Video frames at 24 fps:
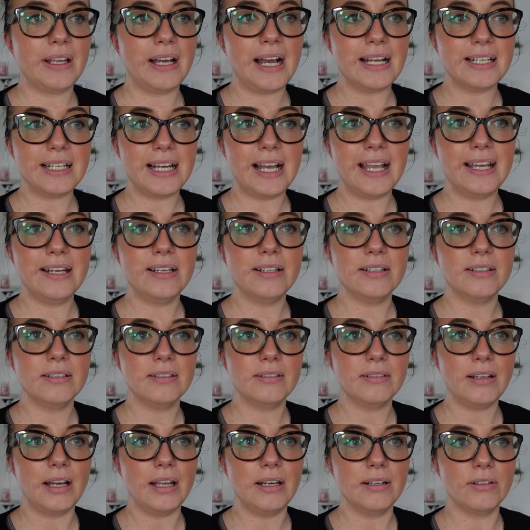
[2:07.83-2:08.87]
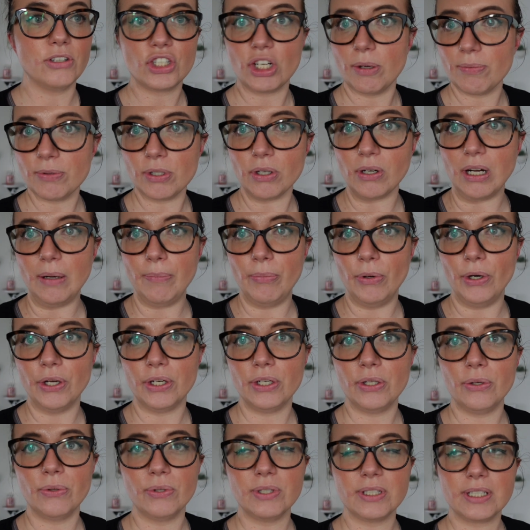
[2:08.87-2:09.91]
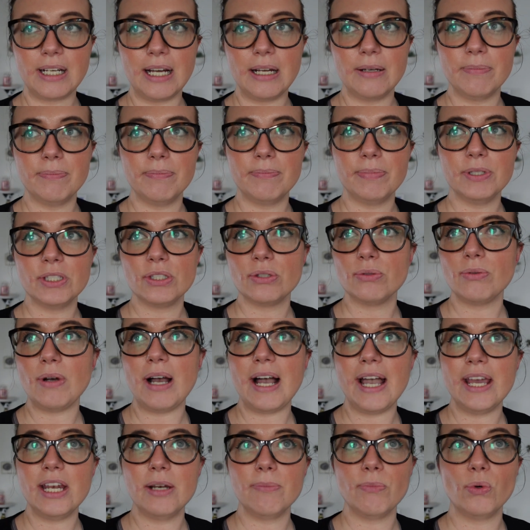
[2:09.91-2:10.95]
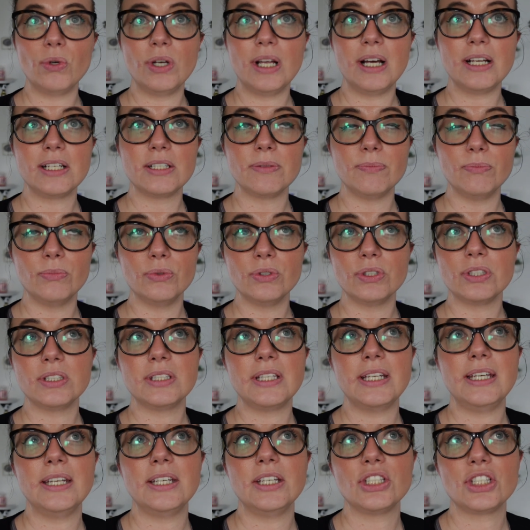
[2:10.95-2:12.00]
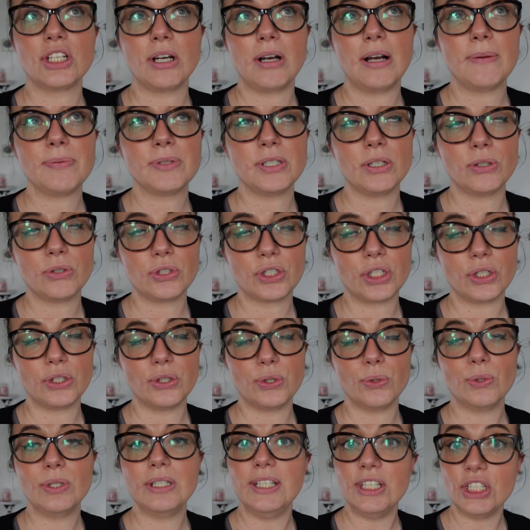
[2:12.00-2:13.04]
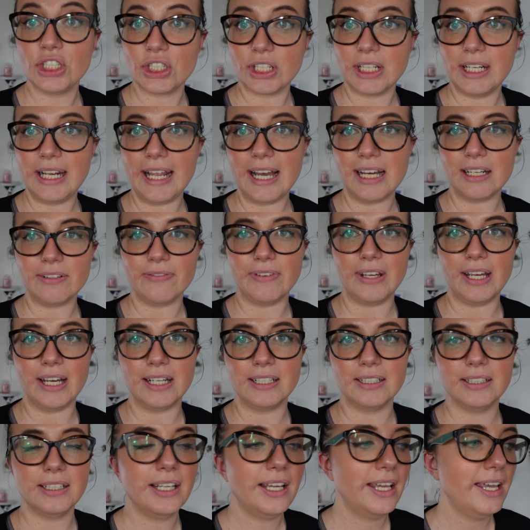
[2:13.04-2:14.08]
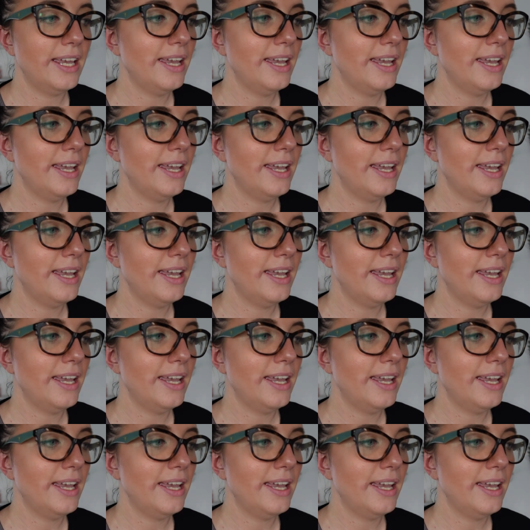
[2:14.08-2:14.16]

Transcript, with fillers: hat einen, einen Staubsaugerbeutel und kann bis zu einem Monat muss die Absaugstation nicht geleert werden.